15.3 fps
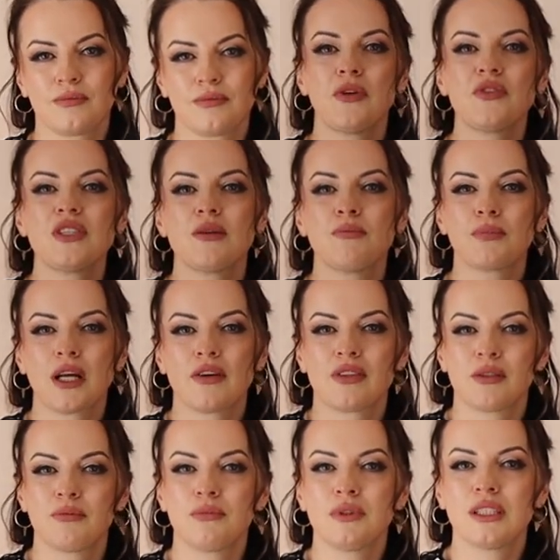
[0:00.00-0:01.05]
По всем
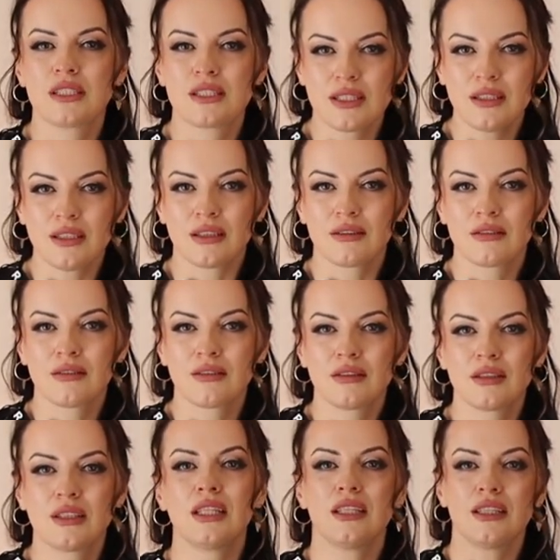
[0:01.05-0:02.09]
правилам медицины
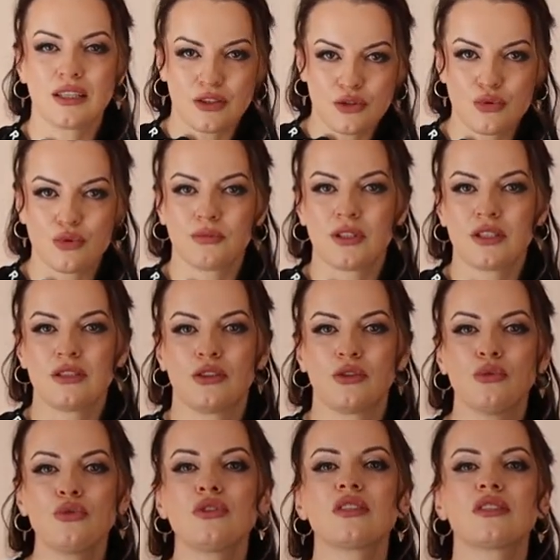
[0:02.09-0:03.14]
да и разумности
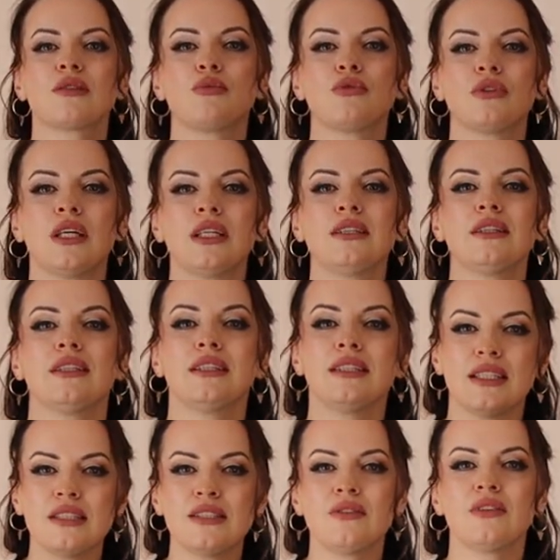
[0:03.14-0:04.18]
нужно соблюдать
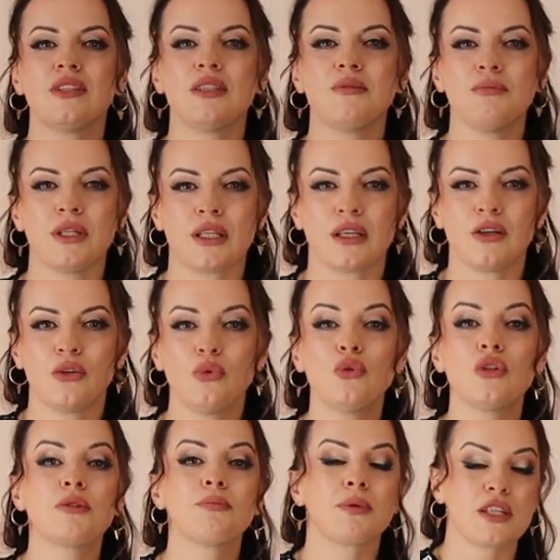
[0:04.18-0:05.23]
действенные меры
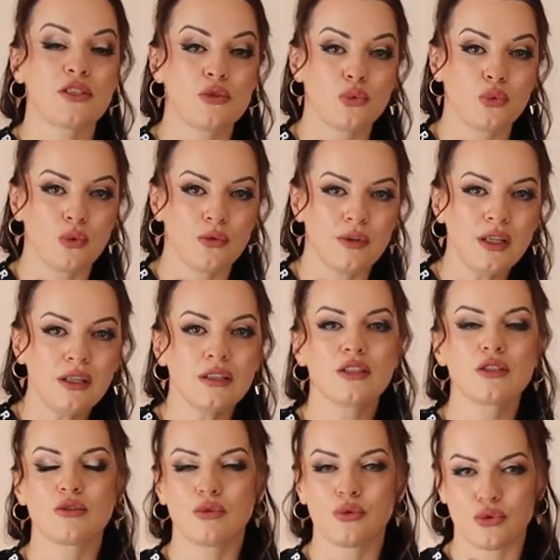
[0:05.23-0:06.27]
от простого
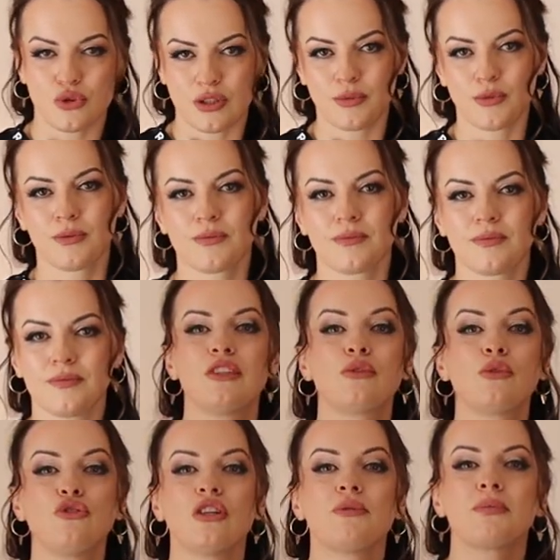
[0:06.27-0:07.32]
к сложному.
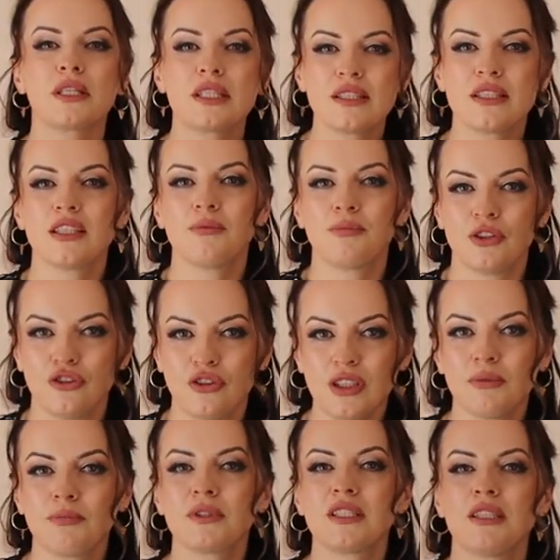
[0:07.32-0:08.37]
Исключать простые
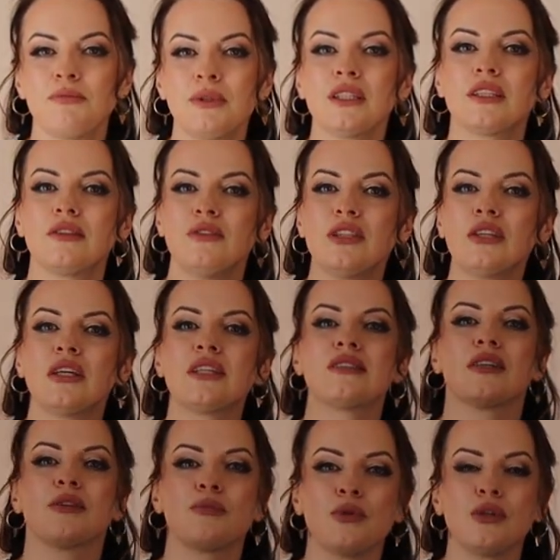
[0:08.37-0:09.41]
причины, постепенно двигаясь
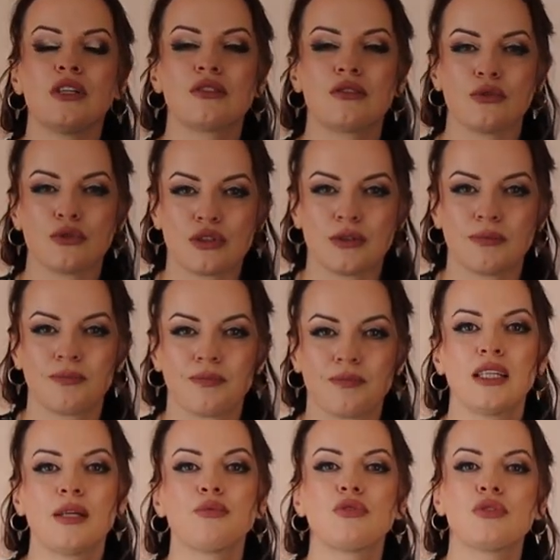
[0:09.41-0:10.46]
к более сложным.
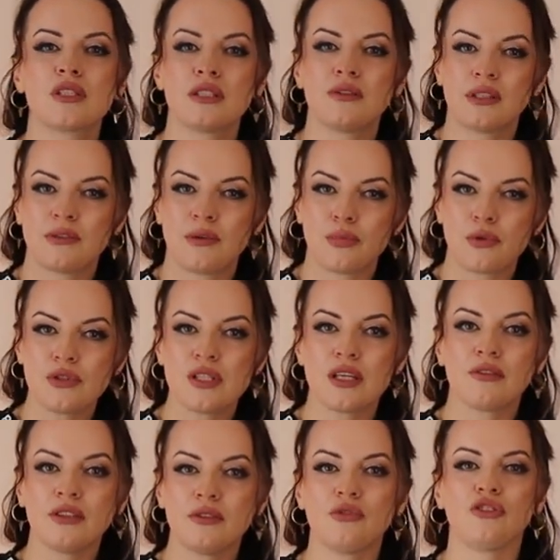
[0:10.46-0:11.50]
Я буду задавать вопросы,
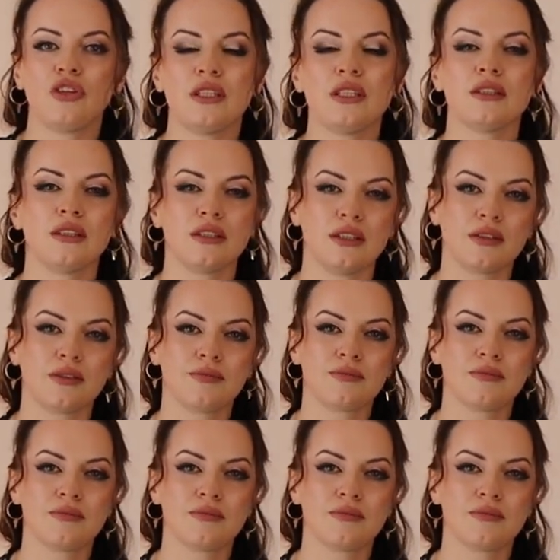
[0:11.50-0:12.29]
а вы отвечайте на них.